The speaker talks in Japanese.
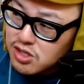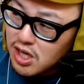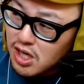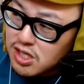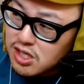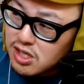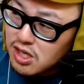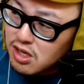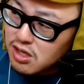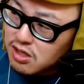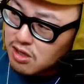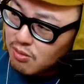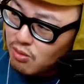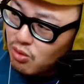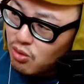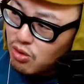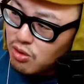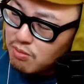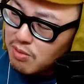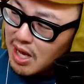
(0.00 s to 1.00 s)
9月なんて
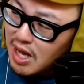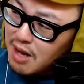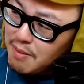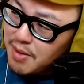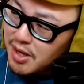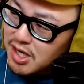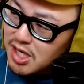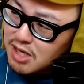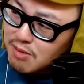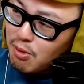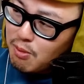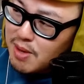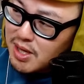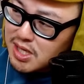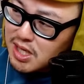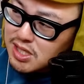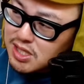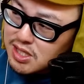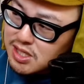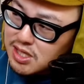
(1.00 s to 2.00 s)
もう、まあ、あまりにも
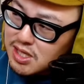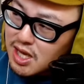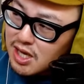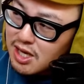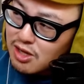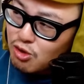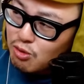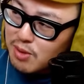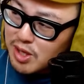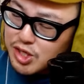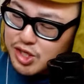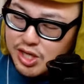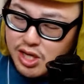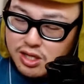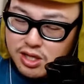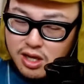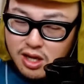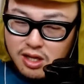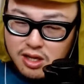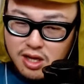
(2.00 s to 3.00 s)
負けすぎだけど、まあ、仕
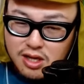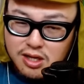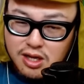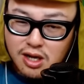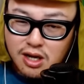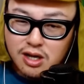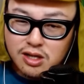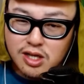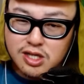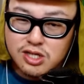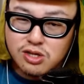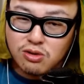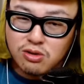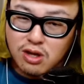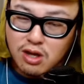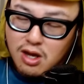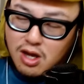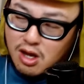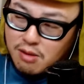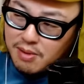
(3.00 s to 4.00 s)
方がない結果ですよ
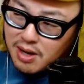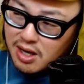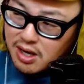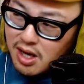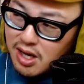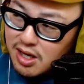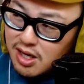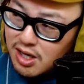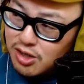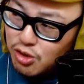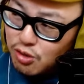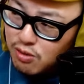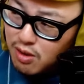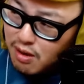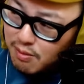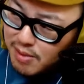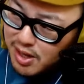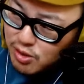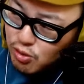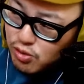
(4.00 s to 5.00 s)
ね。まあ、新井監督
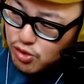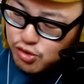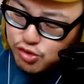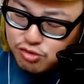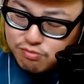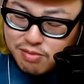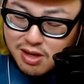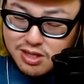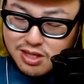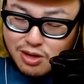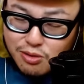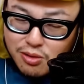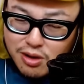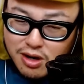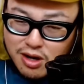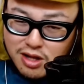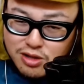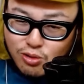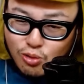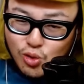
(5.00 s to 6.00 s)
は、まあ、よく踏ん張ったの
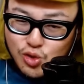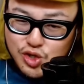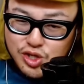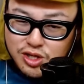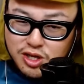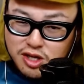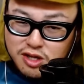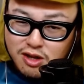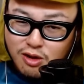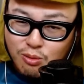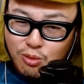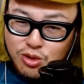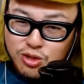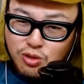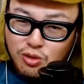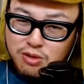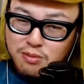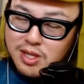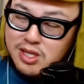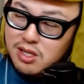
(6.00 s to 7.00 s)
かなと個人的には思っ
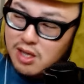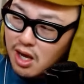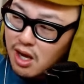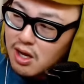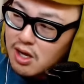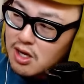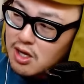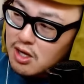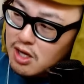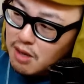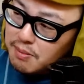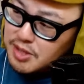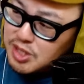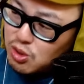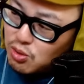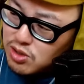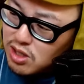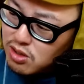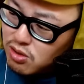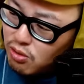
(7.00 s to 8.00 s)
ておりますが、やっぱ
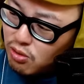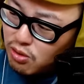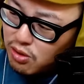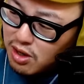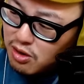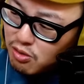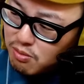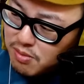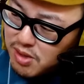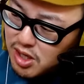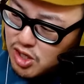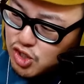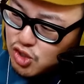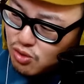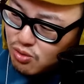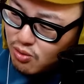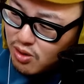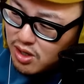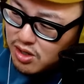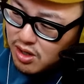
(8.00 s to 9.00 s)
そういったところは、あの、名
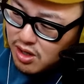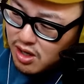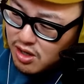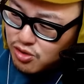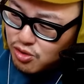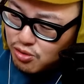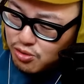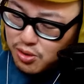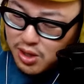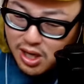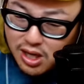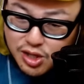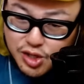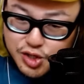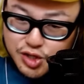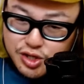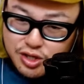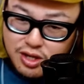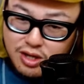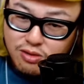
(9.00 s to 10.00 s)
称の岡田監督の
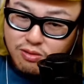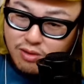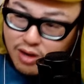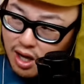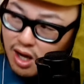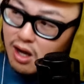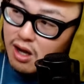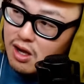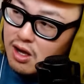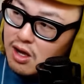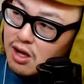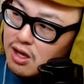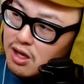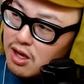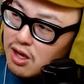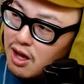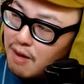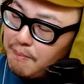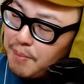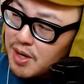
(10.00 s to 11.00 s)
阪神だとか、
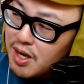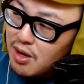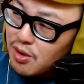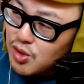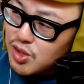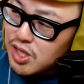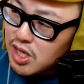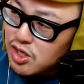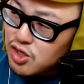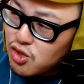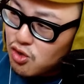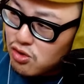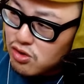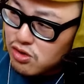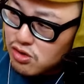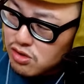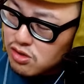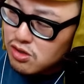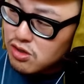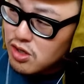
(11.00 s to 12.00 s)
えー、やっぱりあの、選手
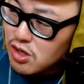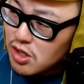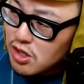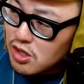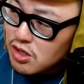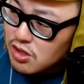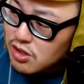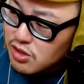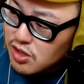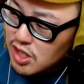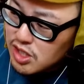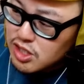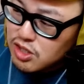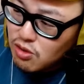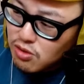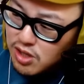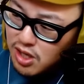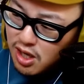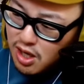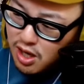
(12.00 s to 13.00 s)
力です
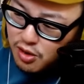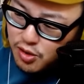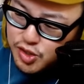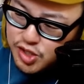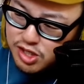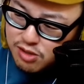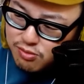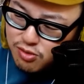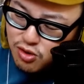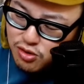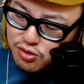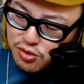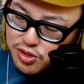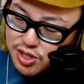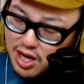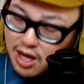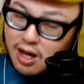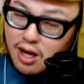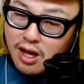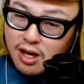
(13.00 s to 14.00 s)
よね。ね、あの、チーム力の
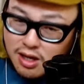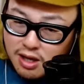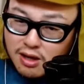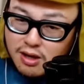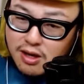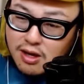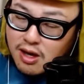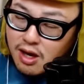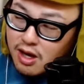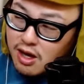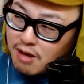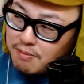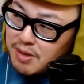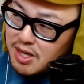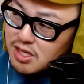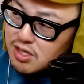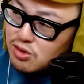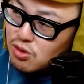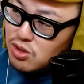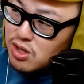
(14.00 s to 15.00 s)
高い、えー、
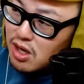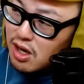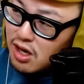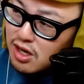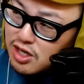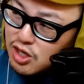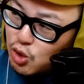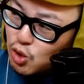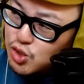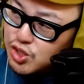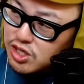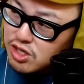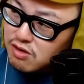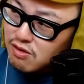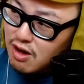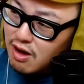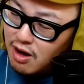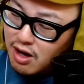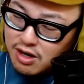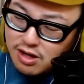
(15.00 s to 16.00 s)
ベースの高い巨人に
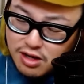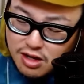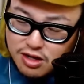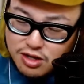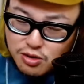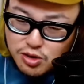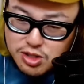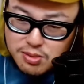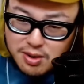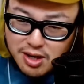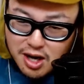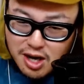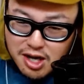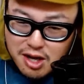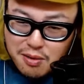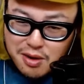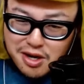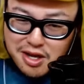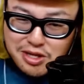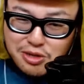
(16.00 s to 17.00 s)
はやはりね、広島か
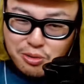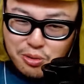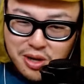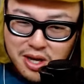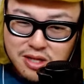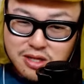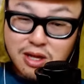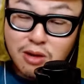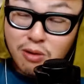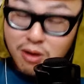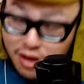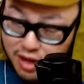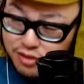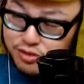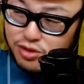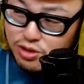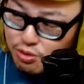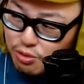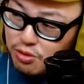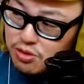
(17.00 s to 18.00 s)
なわないところがあったのか
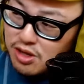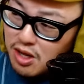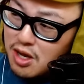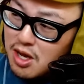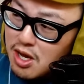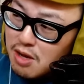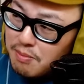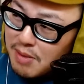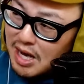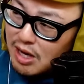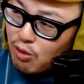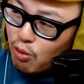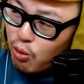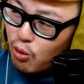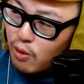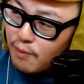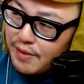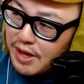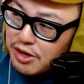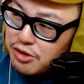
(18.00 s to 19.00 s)
なっていうところで、まあ、
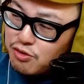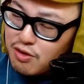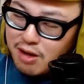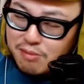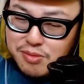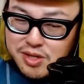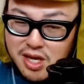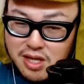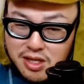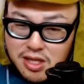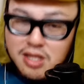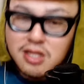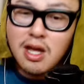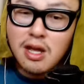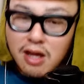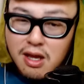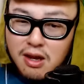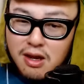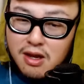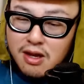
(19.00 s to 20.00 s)
こうなるのは見えてい
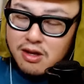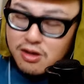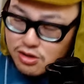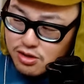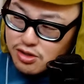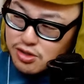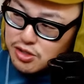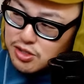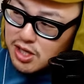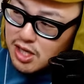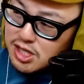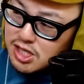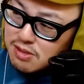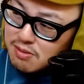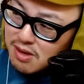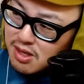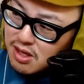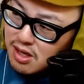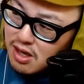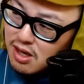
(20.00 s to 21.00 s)
たね。うん、9
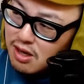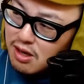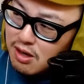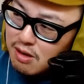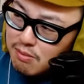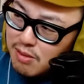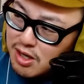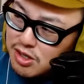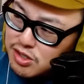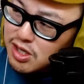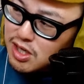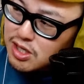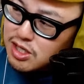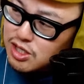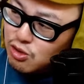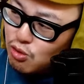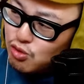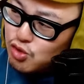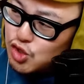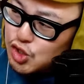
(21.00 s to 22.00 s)
月まで、9
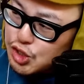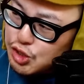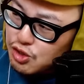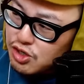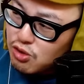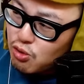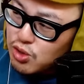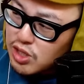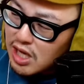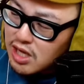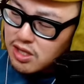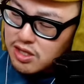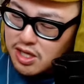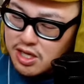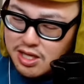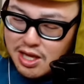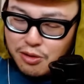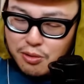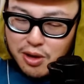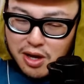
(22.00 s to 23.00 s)
月よく首位を立っ
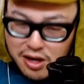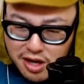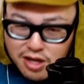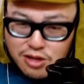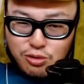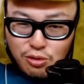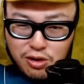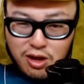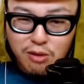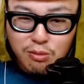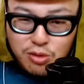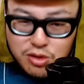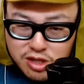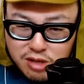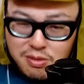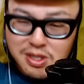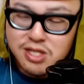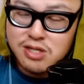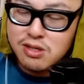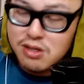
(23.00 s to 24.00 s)
ていたのかなと俺は思っ
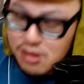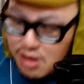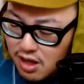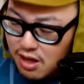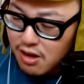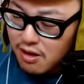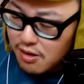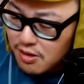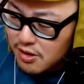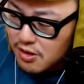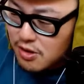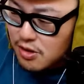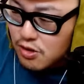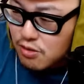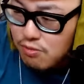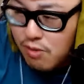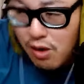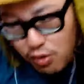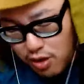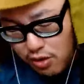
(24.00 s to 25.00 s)
てますんで、
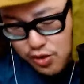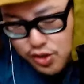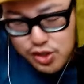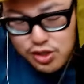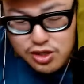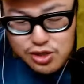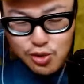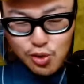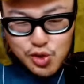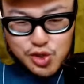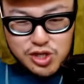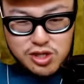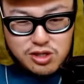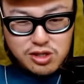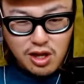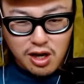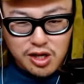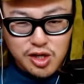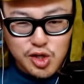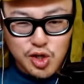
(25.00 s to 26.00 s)
まあ、俺は普通に巨人
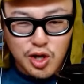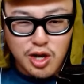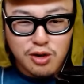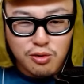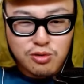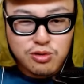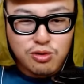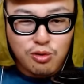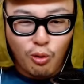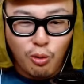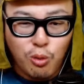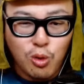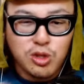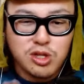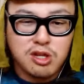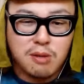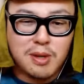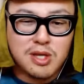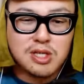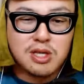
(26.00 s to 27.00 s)
行ったらいいんじゃないのと
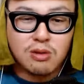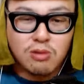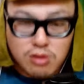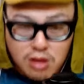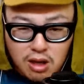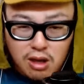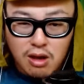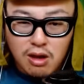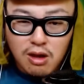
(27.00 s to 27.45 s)
思ってますけど